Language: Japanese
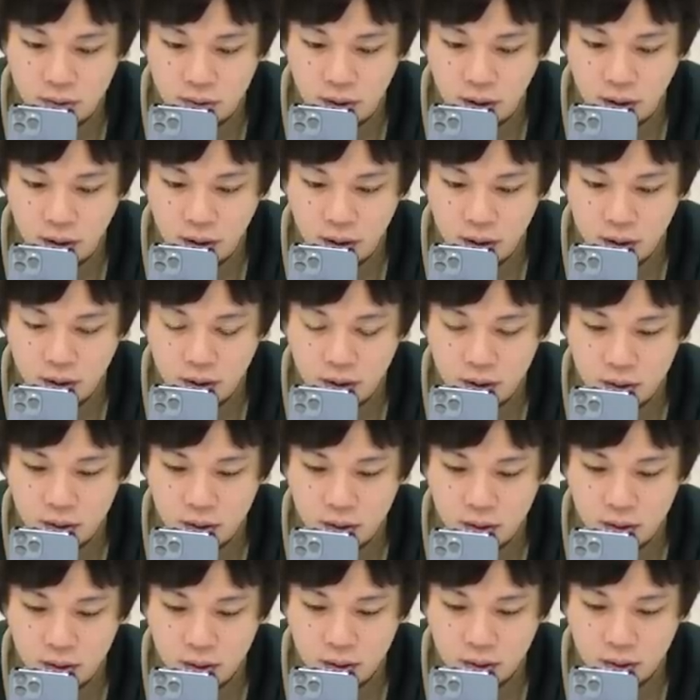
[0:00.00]
OK。よで
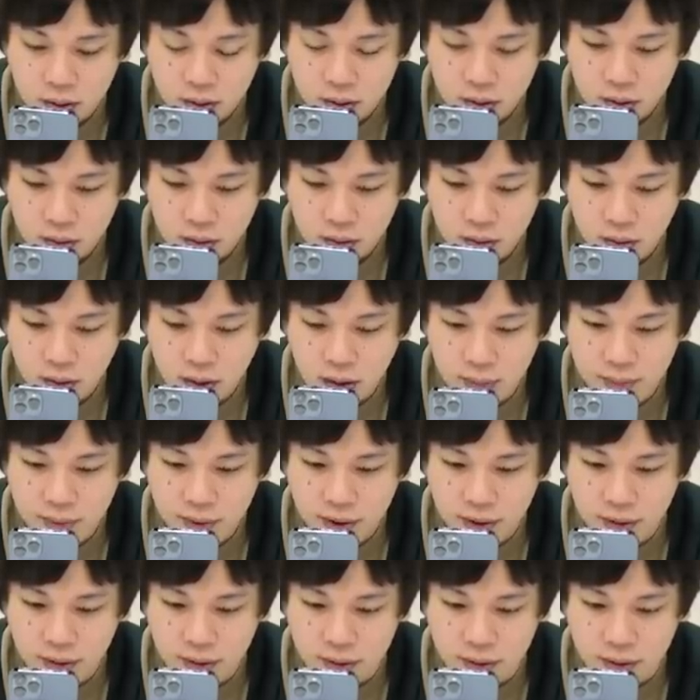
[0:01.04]
この
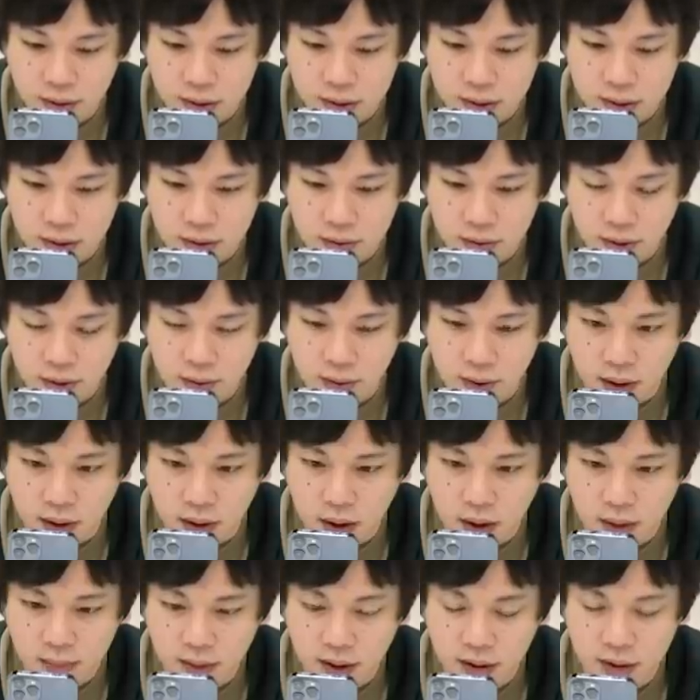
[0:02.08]
神優君が次打てるか
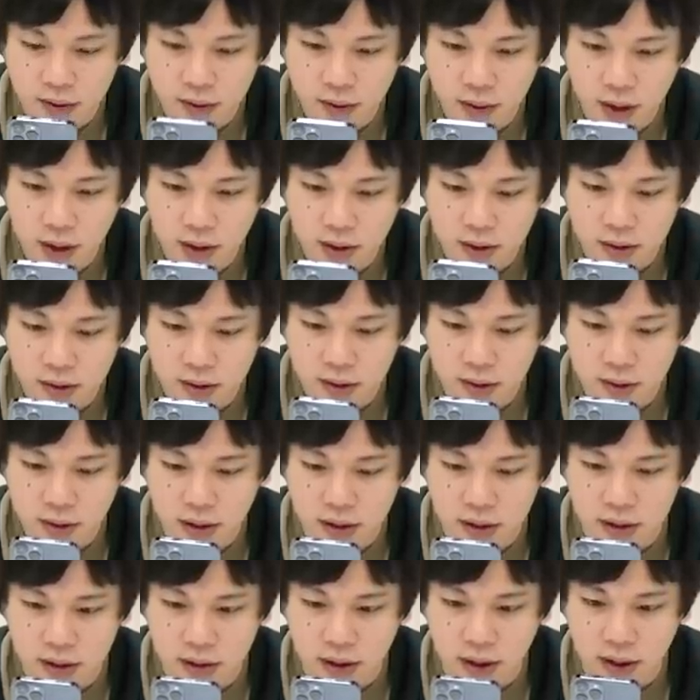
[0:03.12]
らまあ誘発する
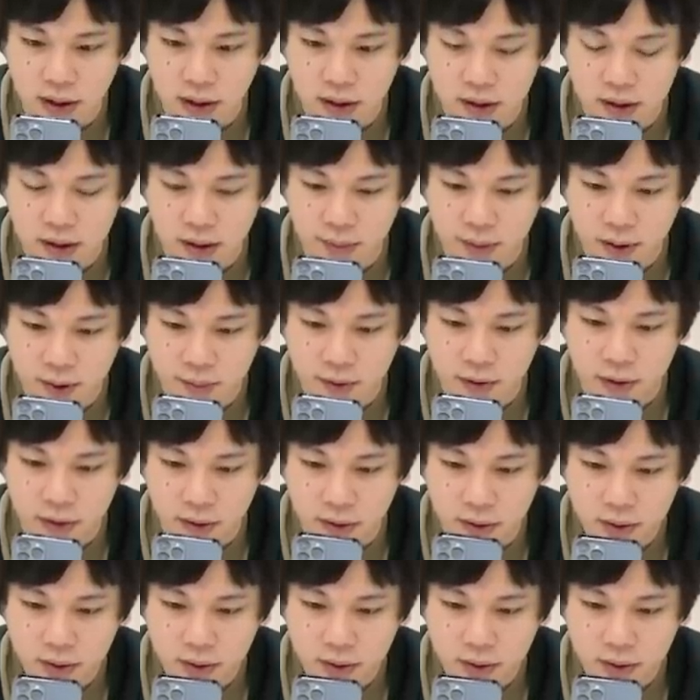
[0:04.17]
かしないか調べてみる